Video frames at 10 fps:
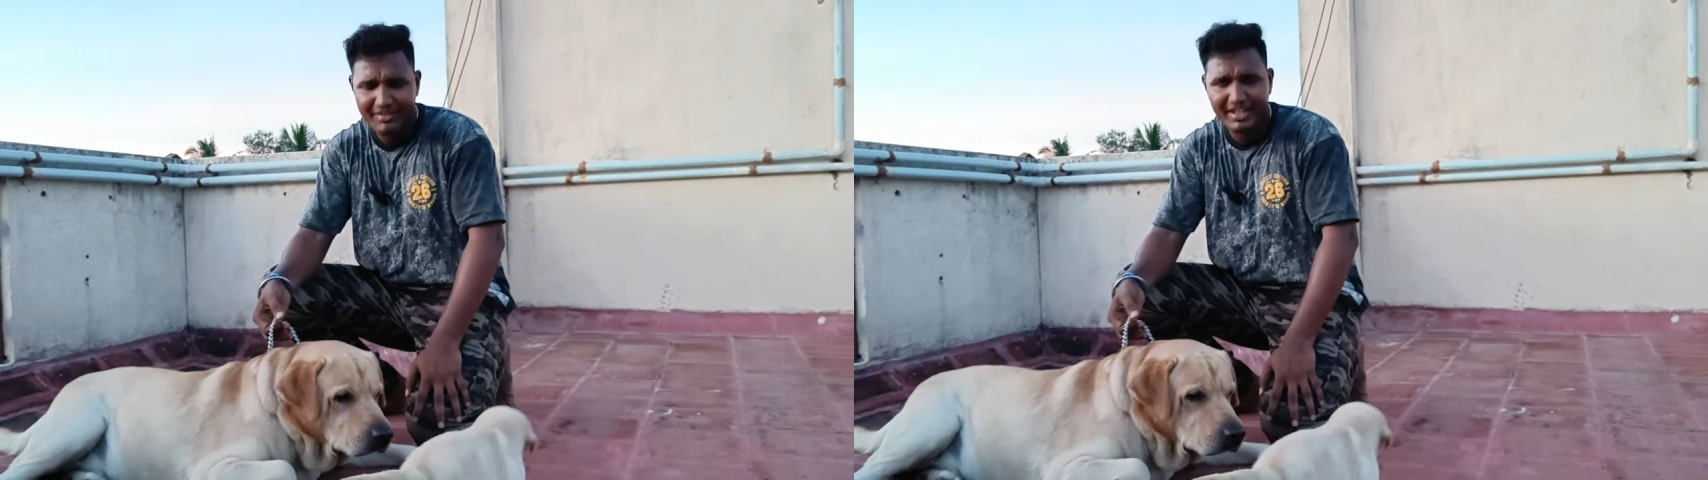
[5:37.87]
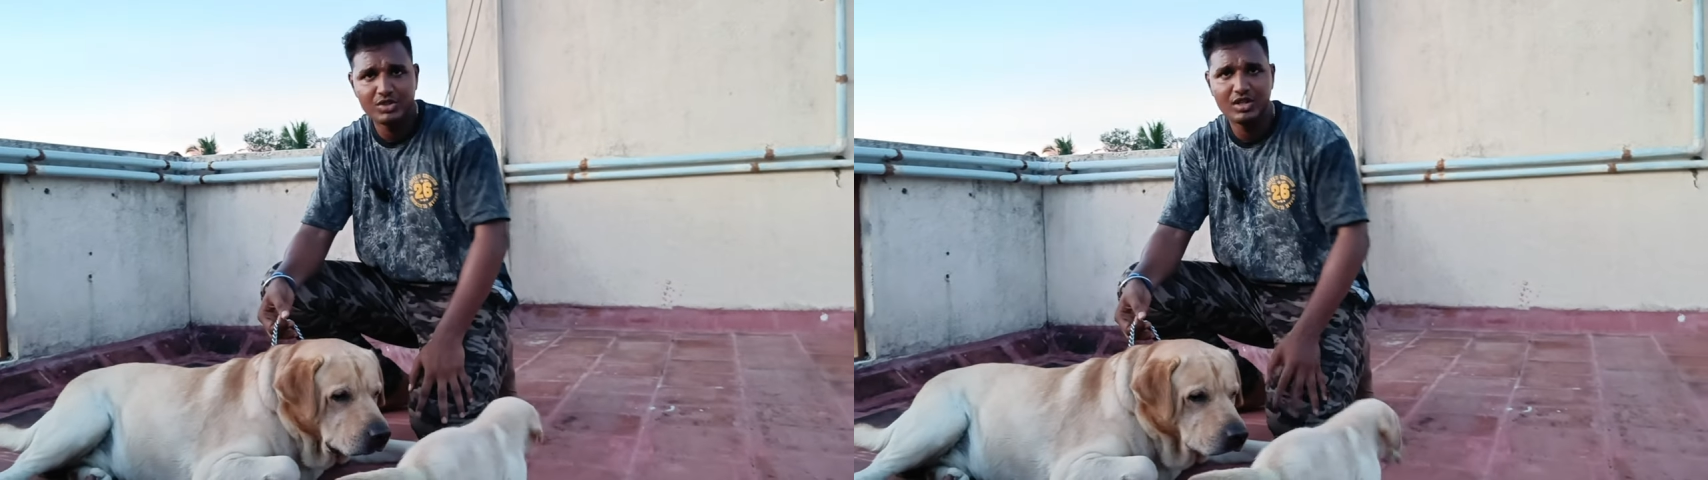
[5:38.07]

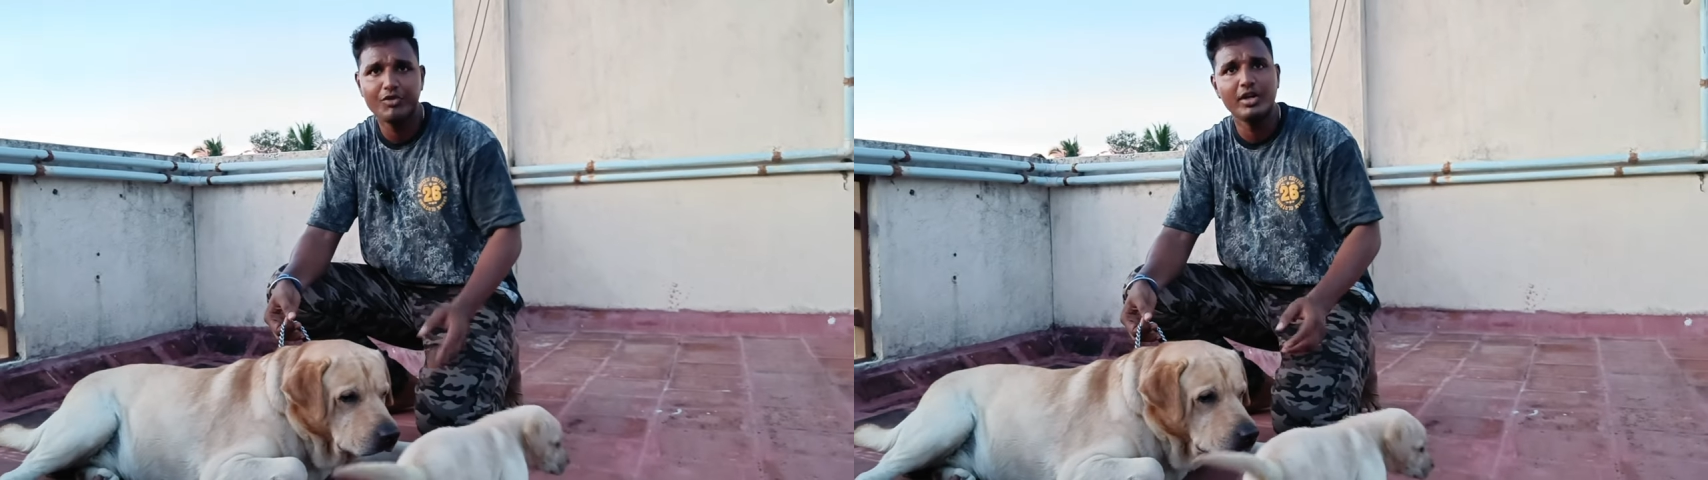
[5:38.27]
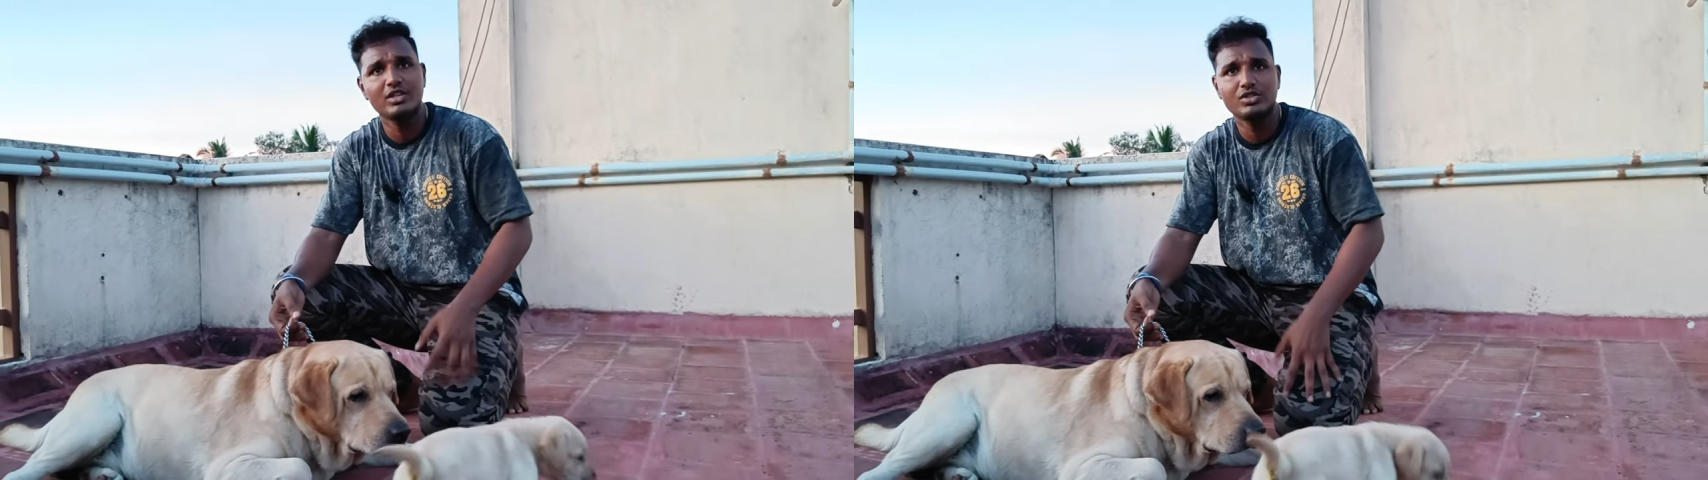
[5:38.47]

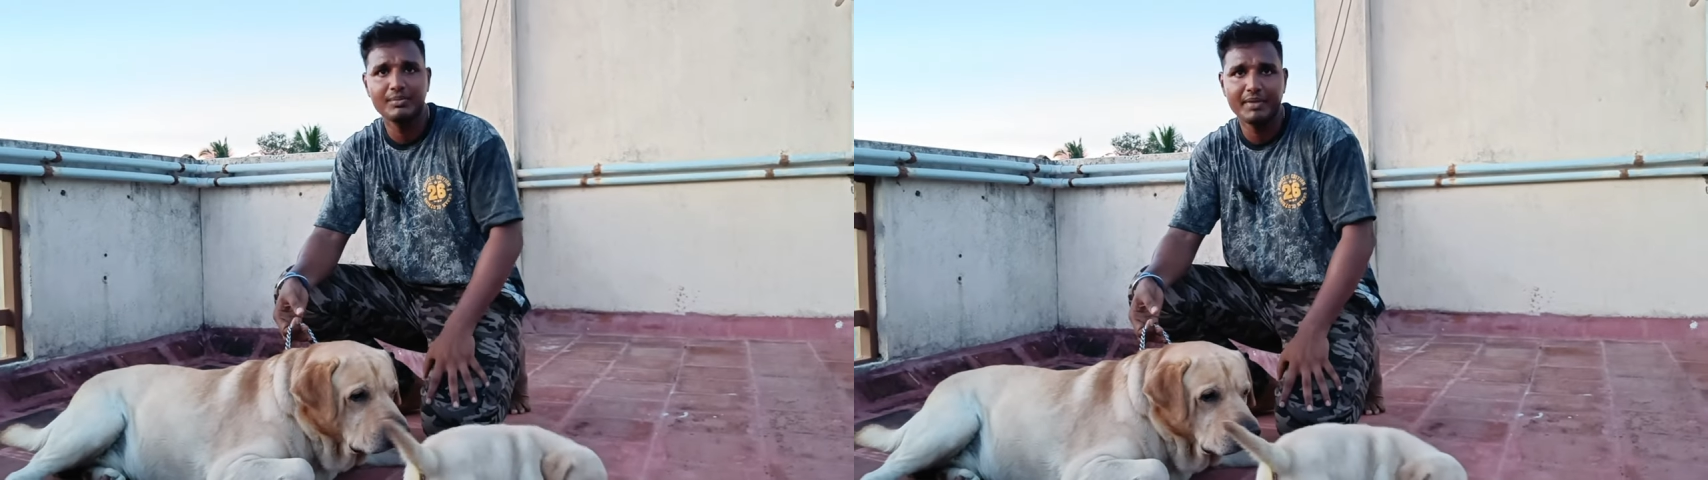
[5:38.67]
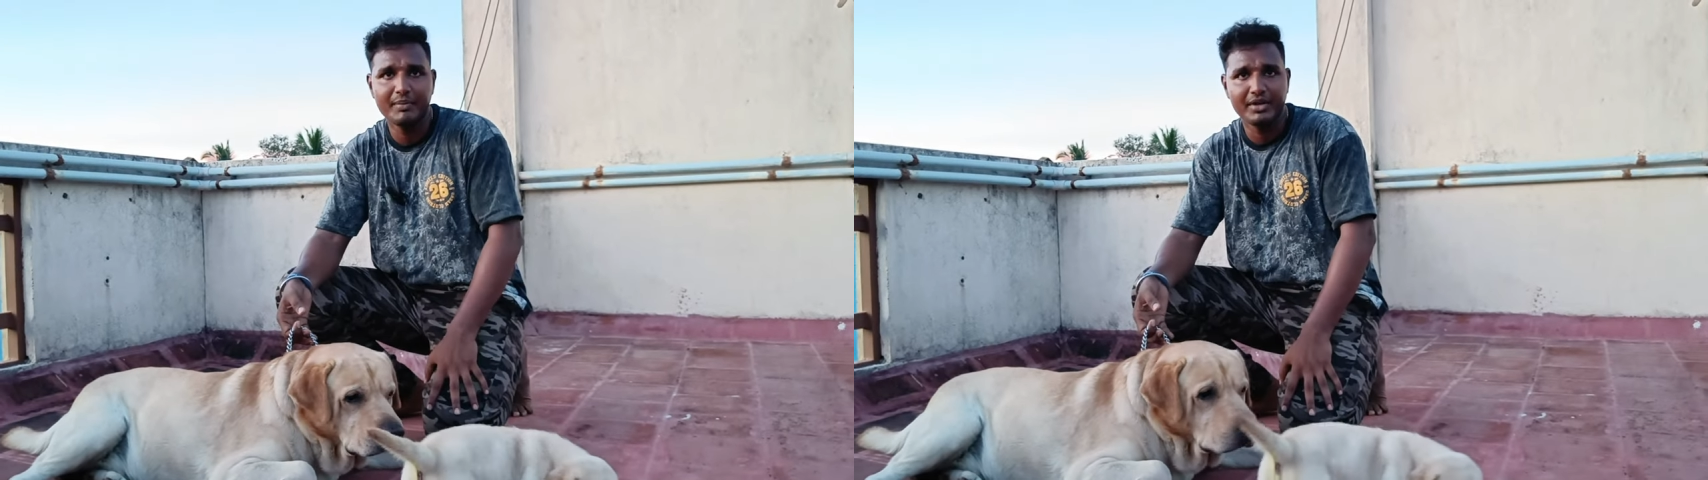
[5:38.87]
சர்டிபிகேட்ஸோட ஃபோர்டீன்
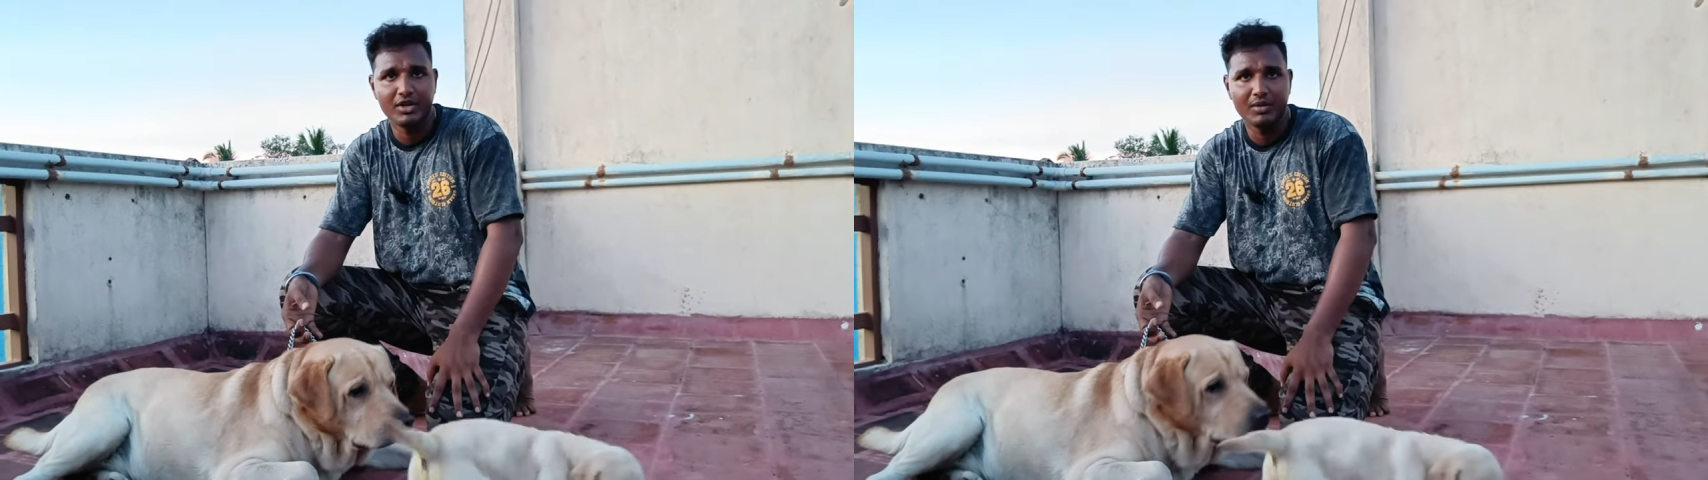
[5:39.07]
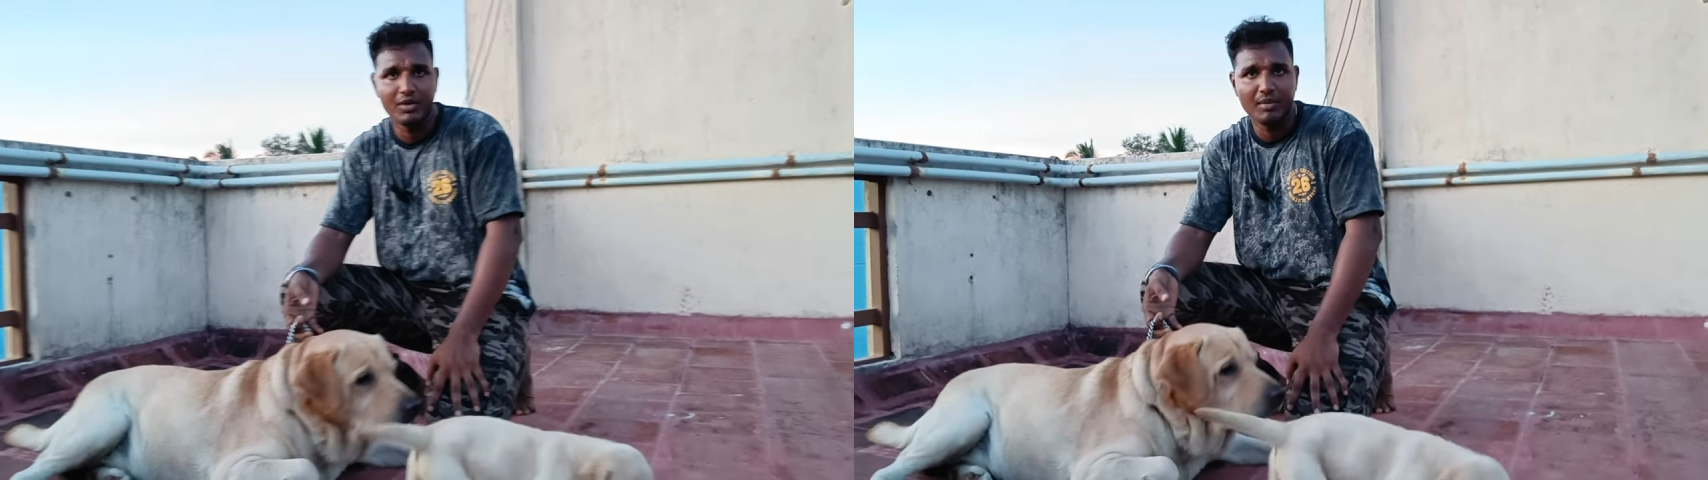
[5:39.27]
தௌசண்ட் பே
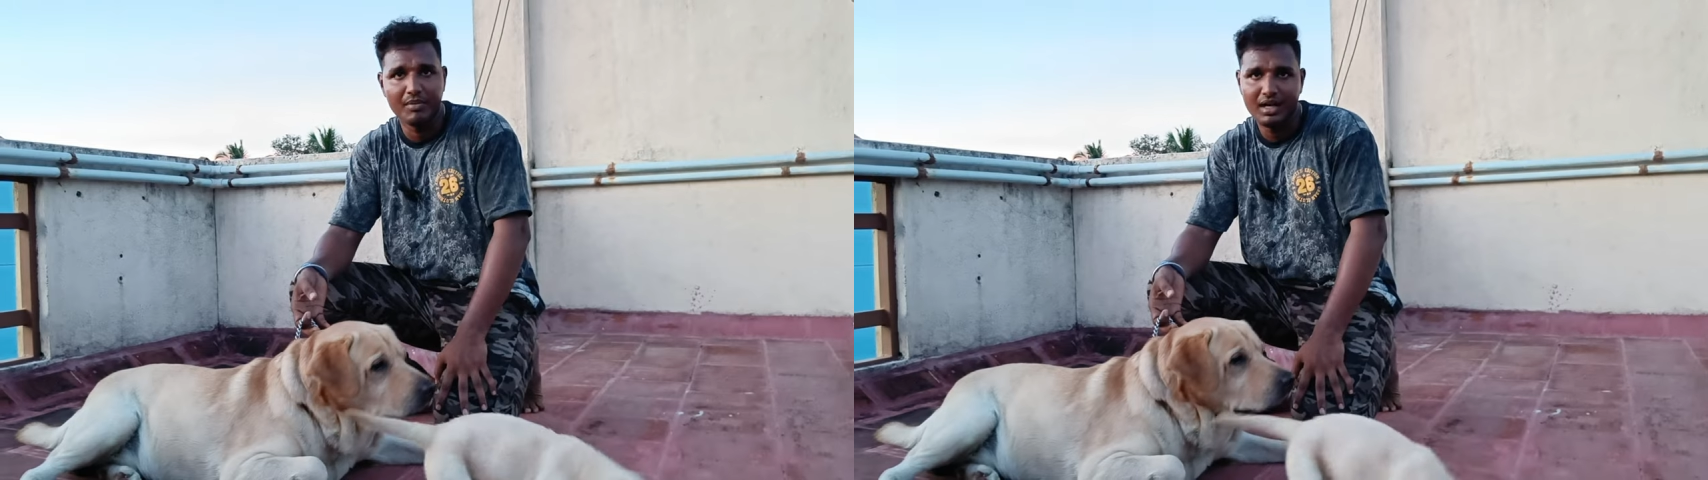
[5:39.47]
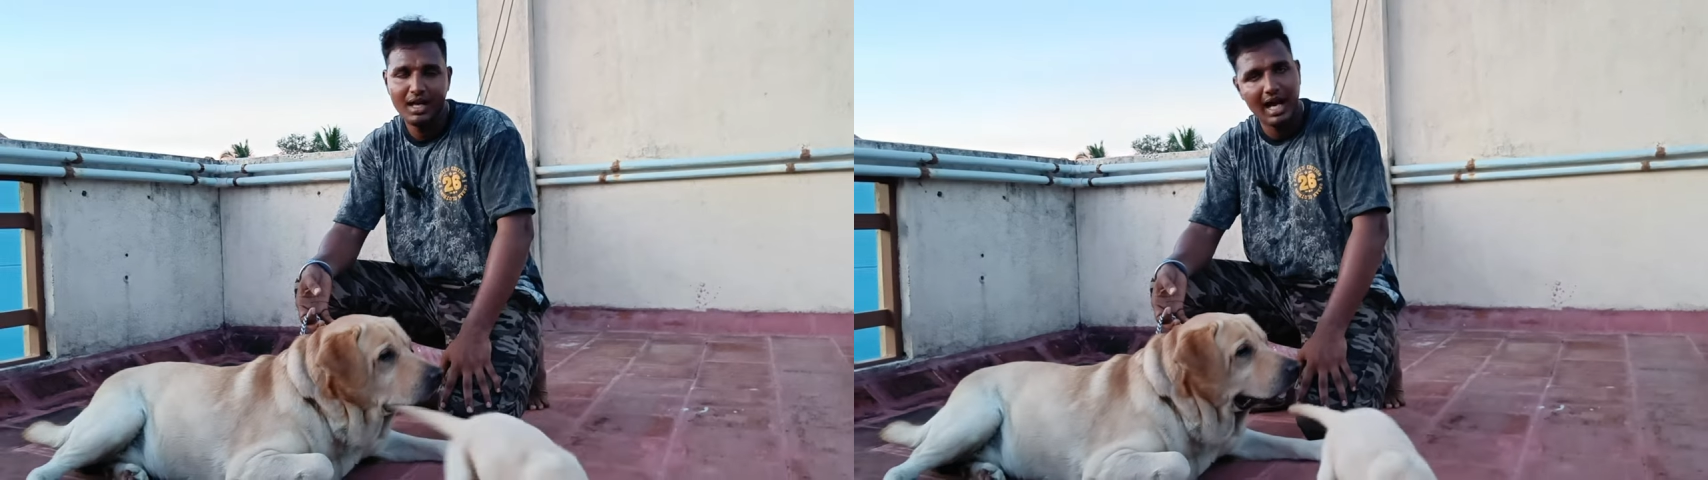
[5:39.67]
பண்ணிட்டு
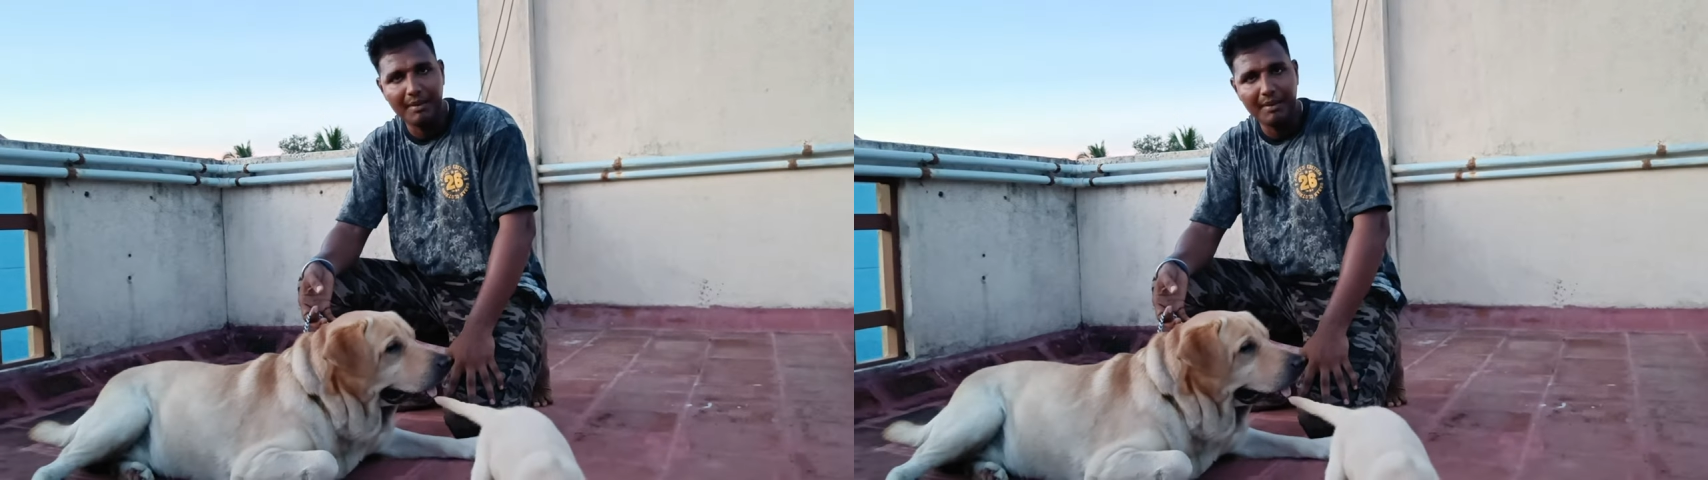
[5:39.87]
இருக்கோம் நம்ம